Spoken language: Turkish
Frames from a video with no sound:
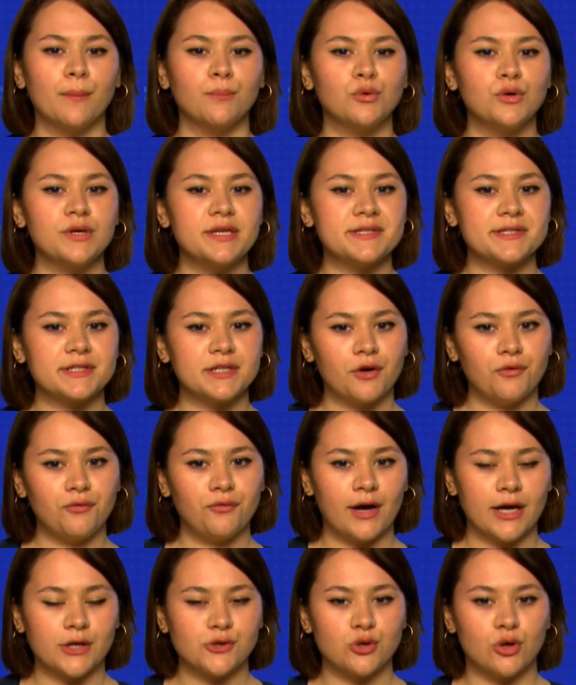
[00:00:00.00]
Bu israf
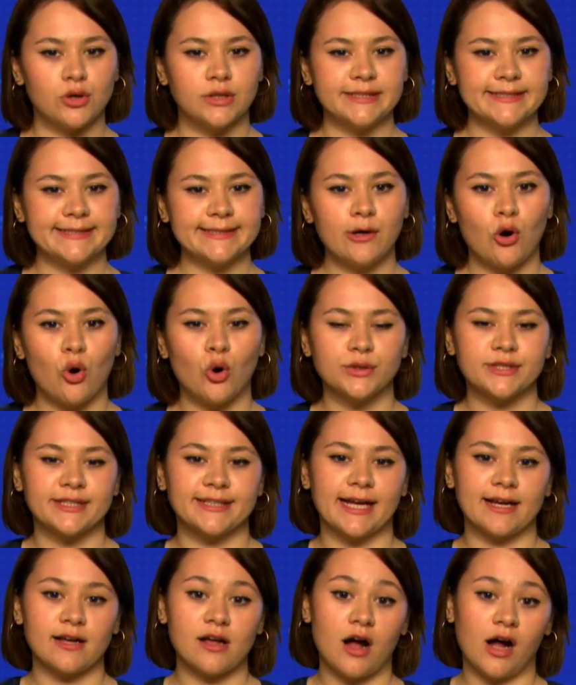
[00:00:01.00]
faktörleri
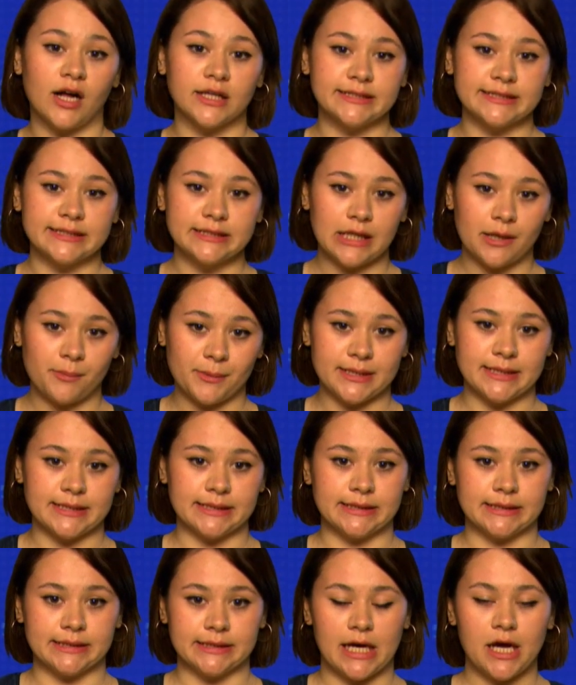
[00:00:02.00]
ortadan
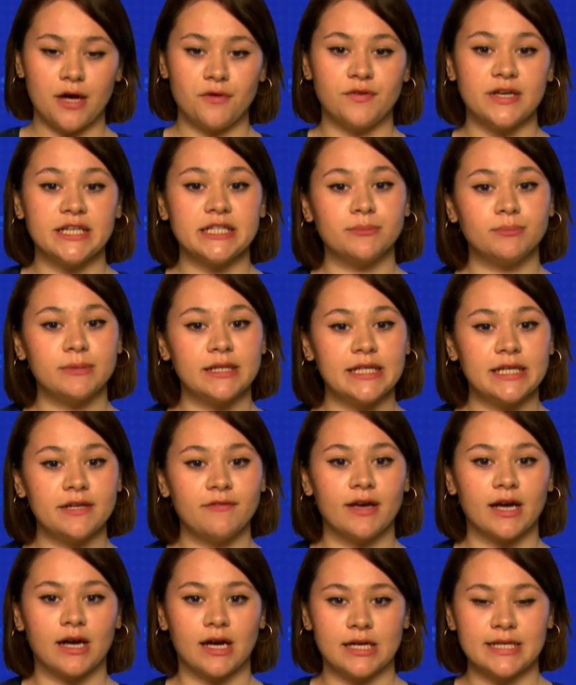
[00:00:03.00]
kaldırılamadığında verimliliği
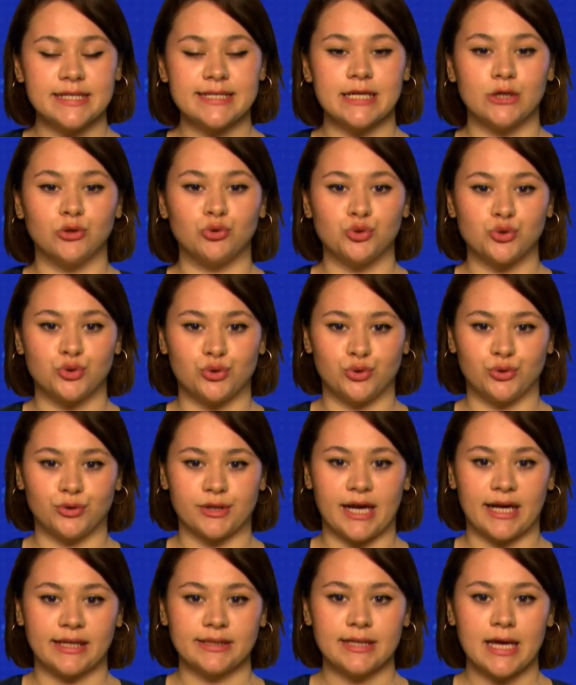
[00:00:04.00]
ve kaliteyi
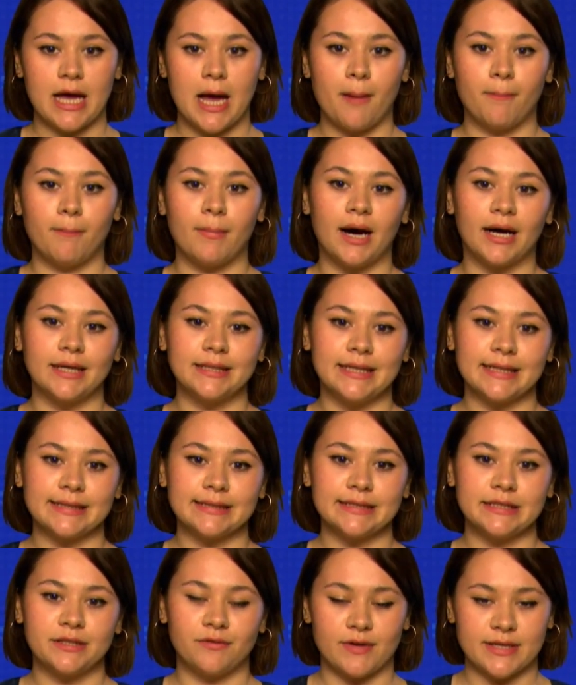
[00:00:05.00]
düşürürken
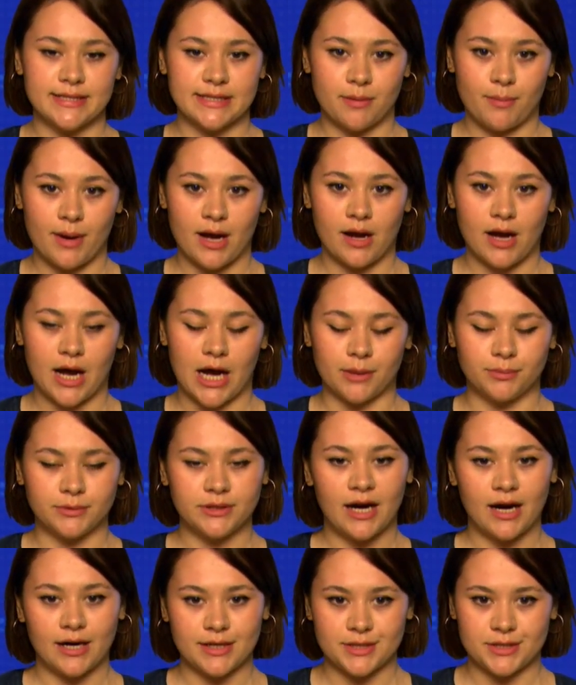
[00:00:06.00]
maliyetleri ve zaman
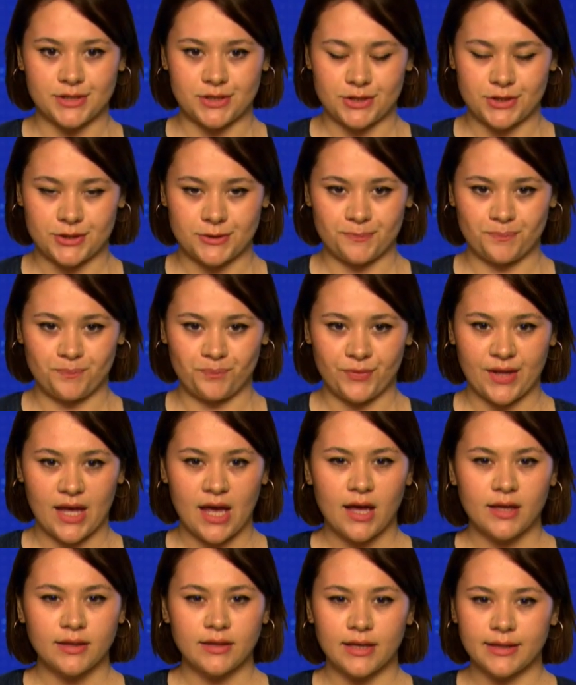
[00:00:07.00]
kaybını artırır.
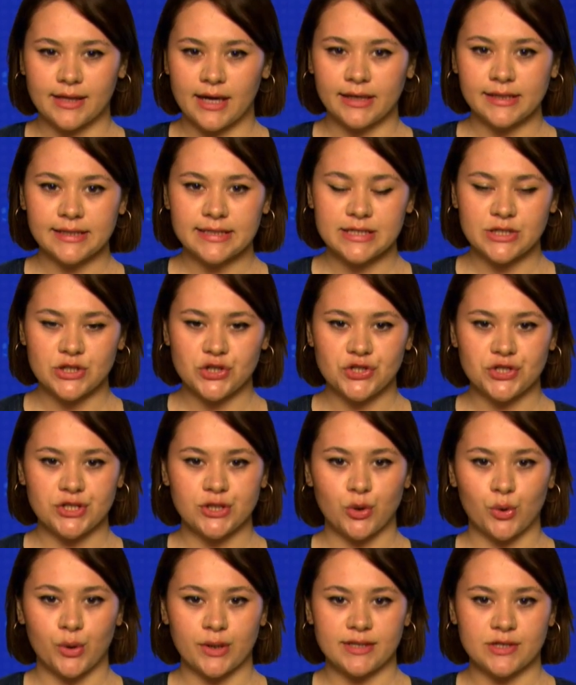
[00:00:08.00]
Tedarik zinciri
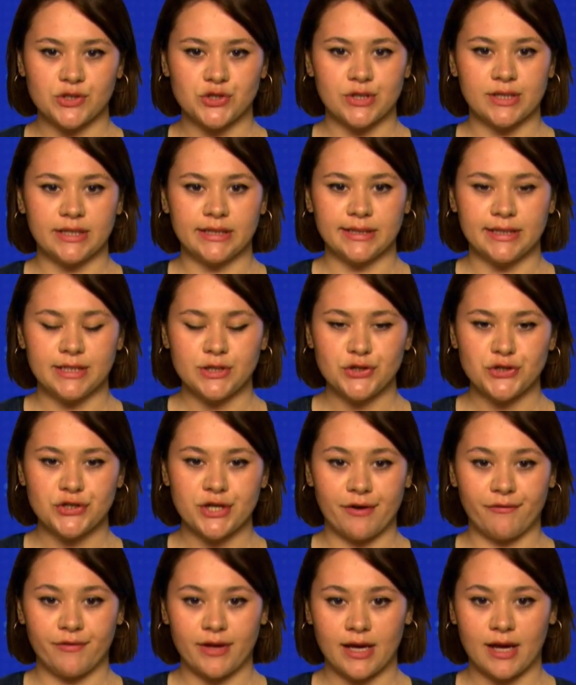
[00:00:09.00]
yöneticilerinin
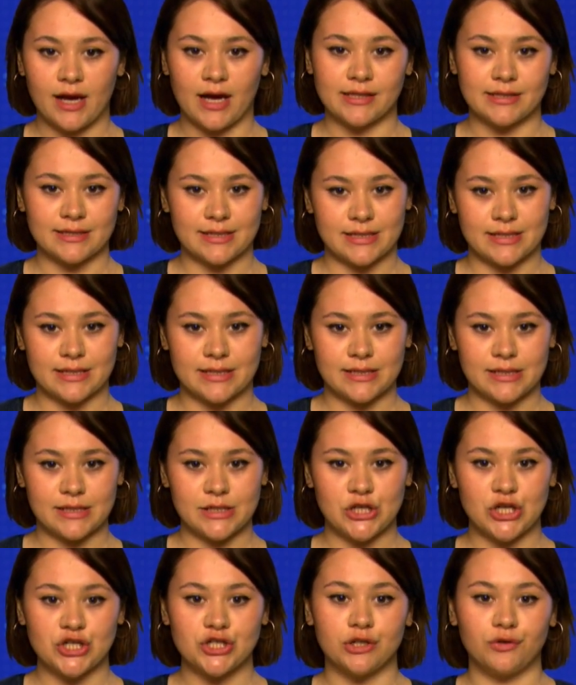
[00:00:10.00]
çevreye katkısı
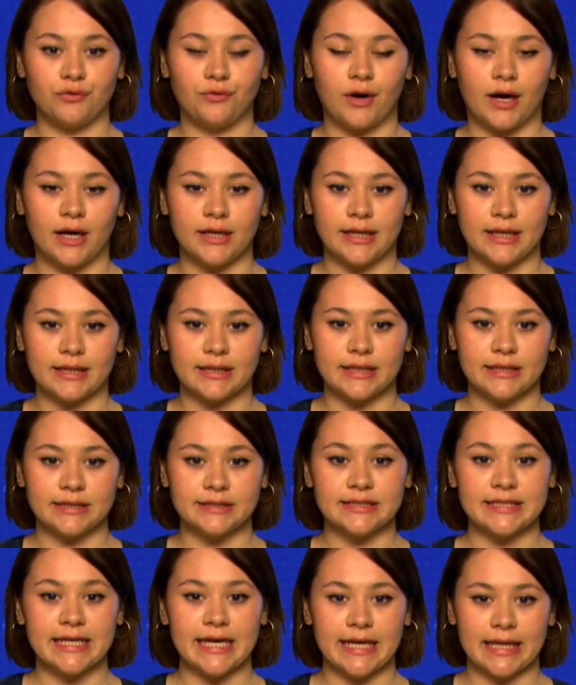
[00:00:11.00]
yeşil
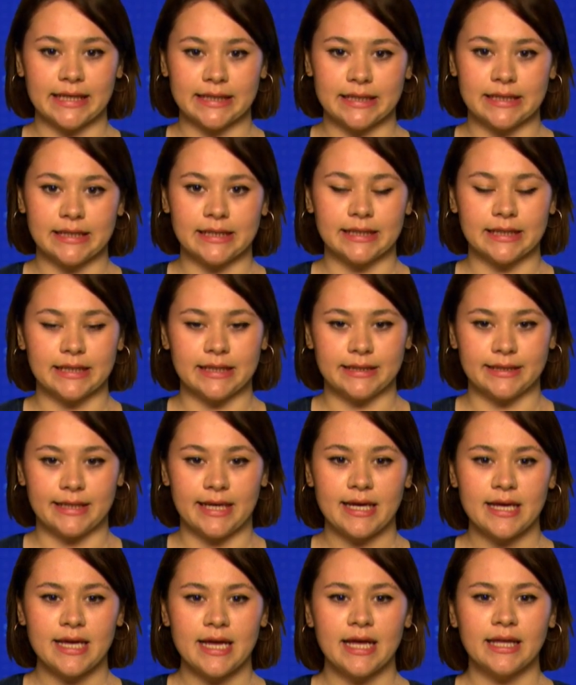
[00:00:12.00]
faaliyetlerin
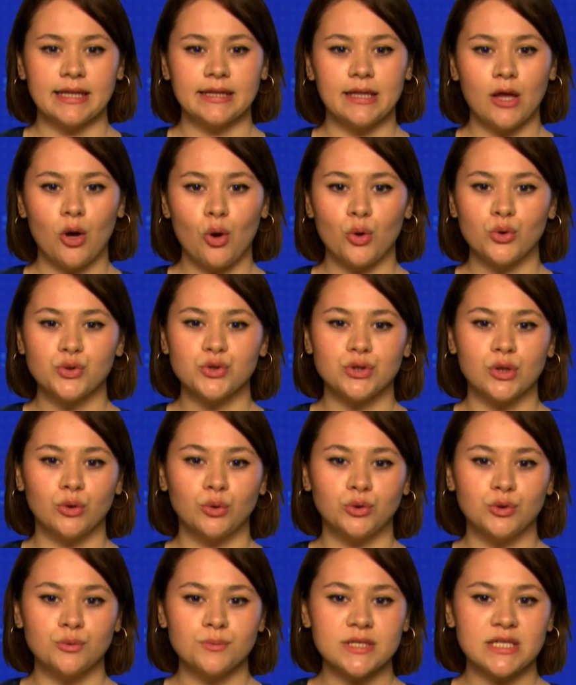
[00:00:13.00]
gerekliliklerine ne ölçüde
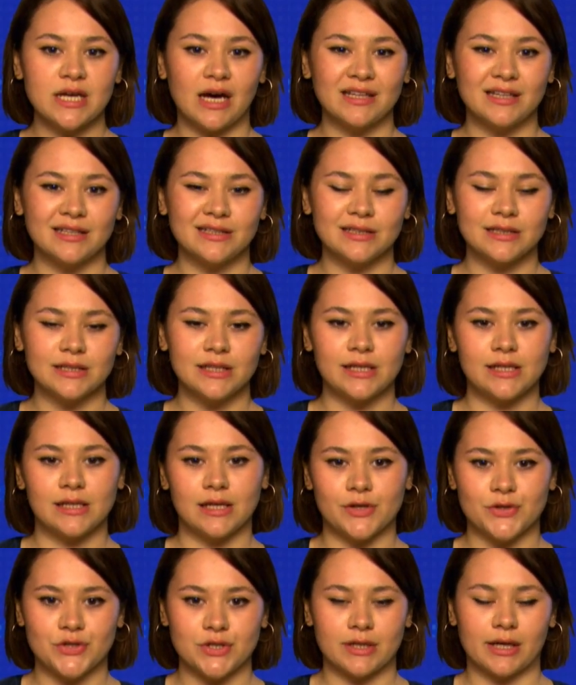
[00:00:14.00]
uyum
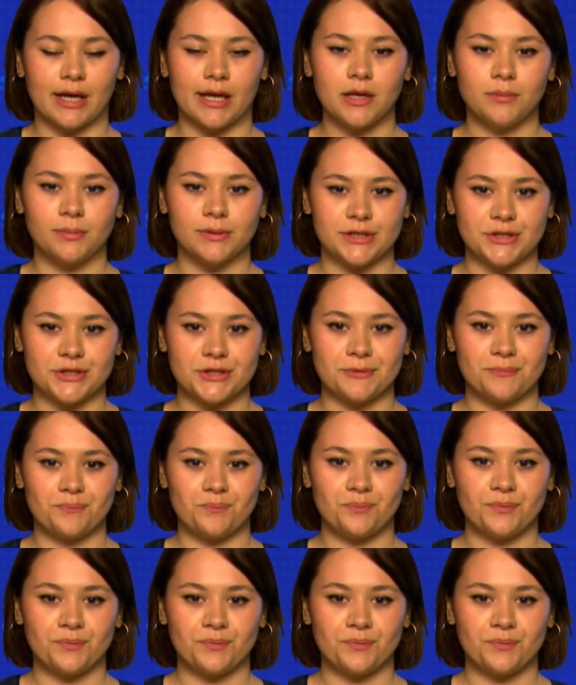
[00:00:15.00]
sağladıklarıyla açıklanabilir.